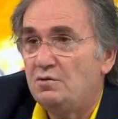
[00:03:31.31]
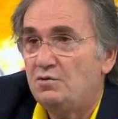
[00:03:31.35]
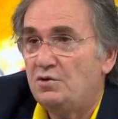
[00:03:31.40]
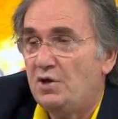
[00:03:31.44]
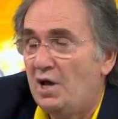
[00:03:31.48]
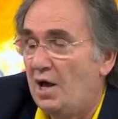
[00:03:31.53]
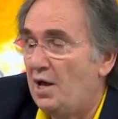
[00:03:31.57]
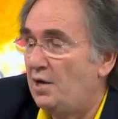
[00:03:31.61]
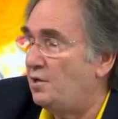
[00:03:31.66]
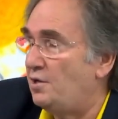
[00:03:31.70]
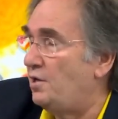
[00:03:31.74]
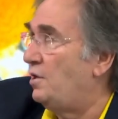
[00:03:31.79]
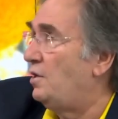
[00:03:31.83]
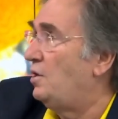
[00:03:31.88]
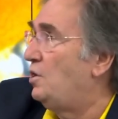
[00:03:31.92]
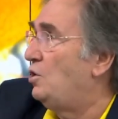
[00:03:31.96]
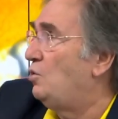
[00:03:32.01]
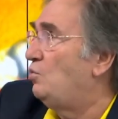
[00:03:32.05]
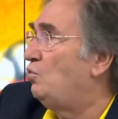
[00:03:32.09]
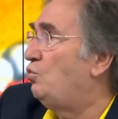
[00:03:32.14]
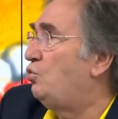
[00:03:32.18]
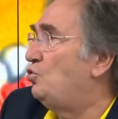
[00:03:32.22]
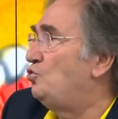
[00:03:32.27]
Yani
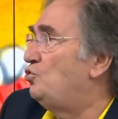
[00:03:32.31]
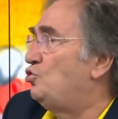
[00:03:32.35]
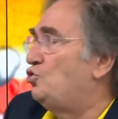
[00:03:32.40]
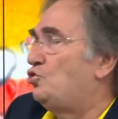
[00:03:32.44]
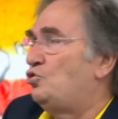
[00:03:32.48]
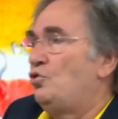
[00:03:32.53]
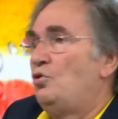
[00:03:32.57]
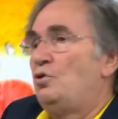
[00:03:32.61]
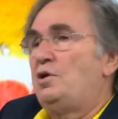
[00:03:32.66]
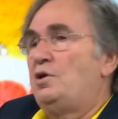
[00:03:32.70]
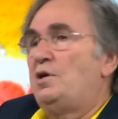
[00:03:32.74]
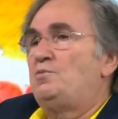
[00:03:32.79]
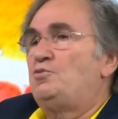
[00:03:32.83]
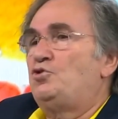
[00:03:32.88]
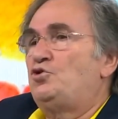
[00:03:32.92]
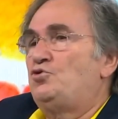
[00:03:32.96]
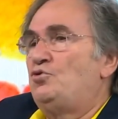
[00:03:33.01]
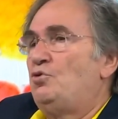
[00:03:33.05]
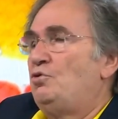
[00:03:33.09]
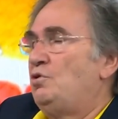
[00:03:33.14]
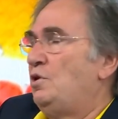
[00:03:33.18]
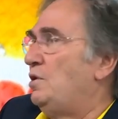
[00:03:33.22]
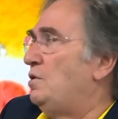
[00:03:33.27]
bunu
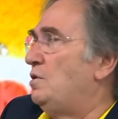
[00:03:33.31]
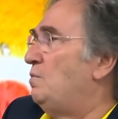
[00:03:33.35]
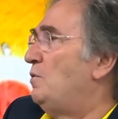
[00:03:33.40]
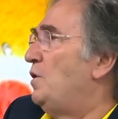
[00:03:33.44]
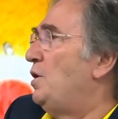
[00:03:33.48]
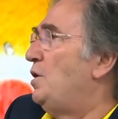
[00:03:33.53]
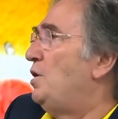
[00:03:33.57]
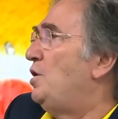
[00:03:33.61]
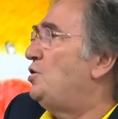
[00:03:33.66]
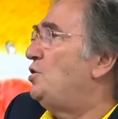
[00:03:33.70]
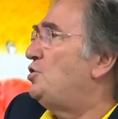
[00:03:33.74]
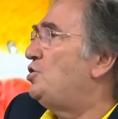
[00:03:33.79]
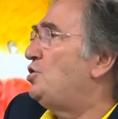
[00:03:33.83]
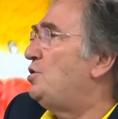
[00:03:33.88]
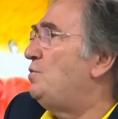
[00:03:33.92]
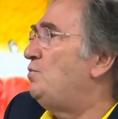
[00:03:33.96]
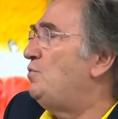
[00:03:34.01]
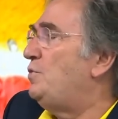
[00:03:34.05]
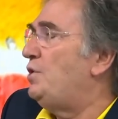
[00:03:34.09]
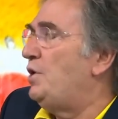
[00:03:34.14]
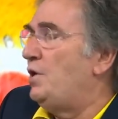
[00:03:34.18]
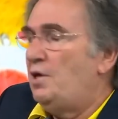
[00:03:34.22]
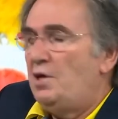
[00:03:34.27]
söylemiş olalım.
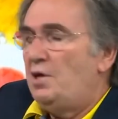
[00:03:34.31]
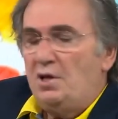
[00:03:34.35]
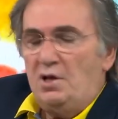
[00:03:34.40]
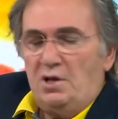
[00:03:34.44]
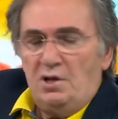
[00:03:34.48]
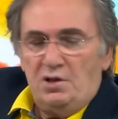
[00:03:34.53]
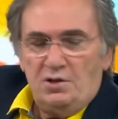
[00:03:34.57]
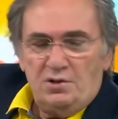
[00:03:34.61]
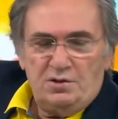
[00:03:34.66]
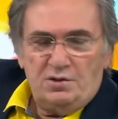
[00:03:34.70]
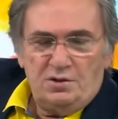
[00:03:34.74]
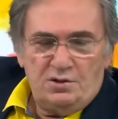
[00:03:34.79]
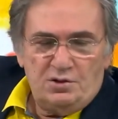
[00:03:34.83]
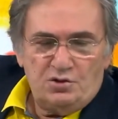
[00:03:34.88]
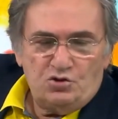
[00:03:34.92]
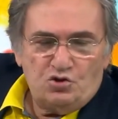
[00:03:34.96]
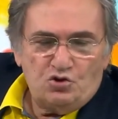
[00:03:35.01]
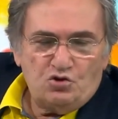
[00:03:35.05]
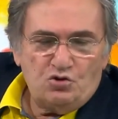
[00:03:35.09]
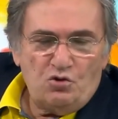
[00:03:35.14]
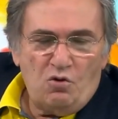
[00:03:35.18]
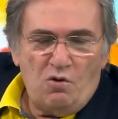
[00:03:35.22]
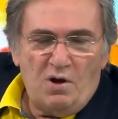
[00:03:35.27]
Şimdi e,
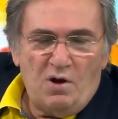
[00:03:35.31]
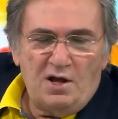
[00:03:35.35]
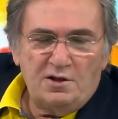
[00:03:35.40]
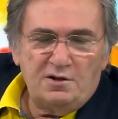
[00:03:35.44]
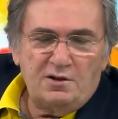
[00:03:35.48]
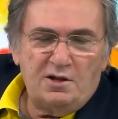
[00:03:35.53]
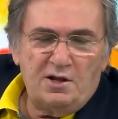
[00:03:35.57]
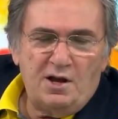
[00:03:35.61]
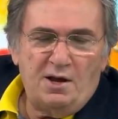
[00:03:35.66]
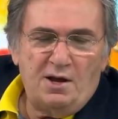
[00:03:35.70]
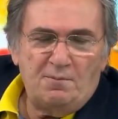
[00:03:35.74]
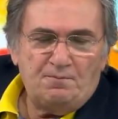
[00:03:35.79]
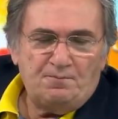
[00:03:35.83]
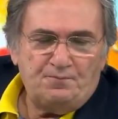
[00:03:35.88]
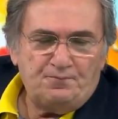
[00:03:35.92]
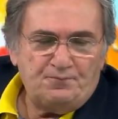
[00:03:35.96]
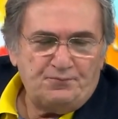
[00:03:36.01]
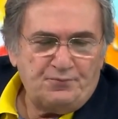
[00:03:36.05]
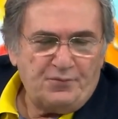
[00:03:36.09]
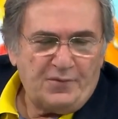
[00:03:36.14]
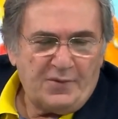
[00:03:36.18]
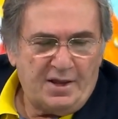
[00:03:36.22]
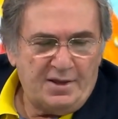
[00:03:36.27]
soğanla
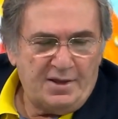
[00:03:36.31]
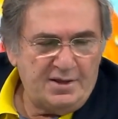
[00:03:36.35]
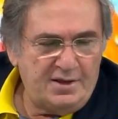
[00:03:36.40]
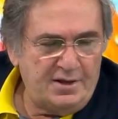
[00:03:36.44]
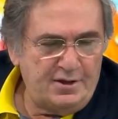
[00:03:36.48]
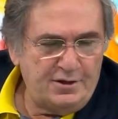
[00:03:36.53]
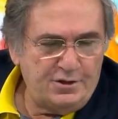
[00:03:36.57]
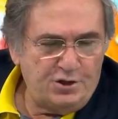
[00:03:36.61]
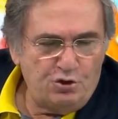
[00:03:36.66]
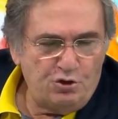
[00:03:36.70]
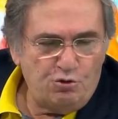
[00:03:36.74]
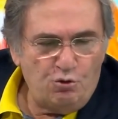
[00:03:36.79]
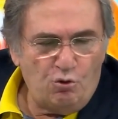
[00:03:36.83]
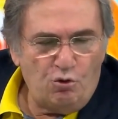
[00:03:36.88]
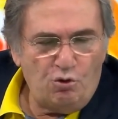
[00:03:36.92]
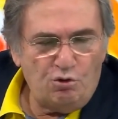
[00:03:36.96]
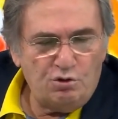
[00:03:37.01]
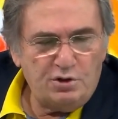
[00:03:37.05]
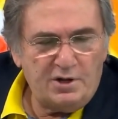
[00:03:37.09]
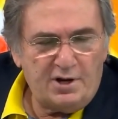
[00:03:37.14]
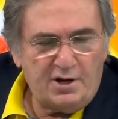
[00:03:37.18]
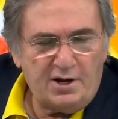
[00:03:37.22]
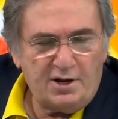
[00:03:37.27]
ilgili
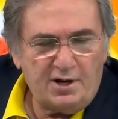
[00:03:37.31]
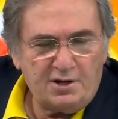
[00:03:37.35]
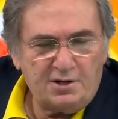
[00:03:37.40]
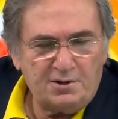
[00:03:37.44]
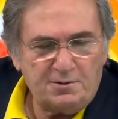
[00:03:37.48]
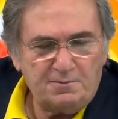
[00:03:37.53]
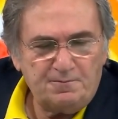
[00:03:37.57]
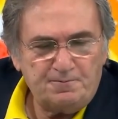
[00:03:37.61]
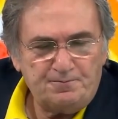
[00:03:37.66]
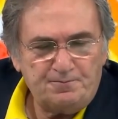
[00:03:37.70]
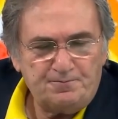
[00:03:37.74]
olarak